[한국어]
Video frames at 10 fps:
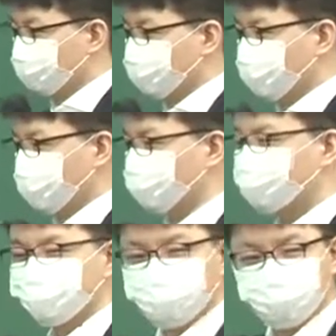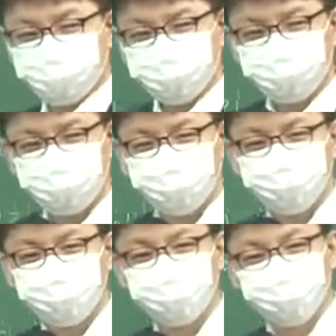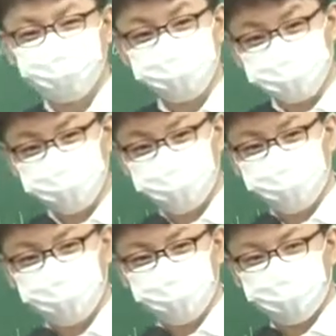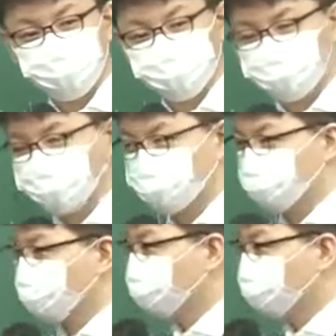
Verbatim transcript: 어디 아픈지 아니면 건강인지 잘 모르잖아요. 그러다